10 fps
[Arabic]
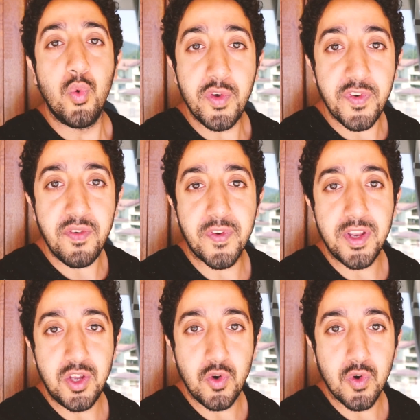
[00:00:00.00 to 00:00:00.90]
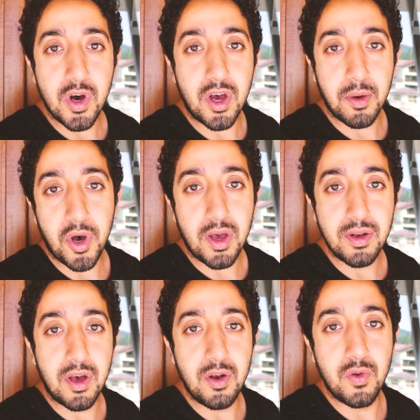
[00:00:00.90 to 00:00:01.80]
وفي فيديو أنا
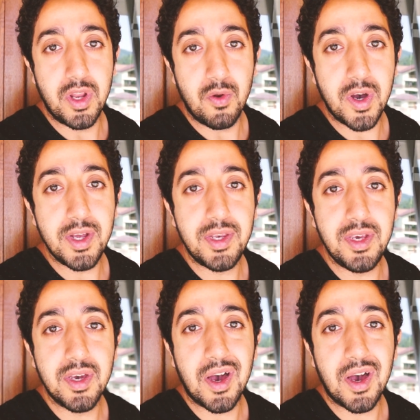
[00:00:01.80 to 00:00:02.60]
بحضر له دلوقتي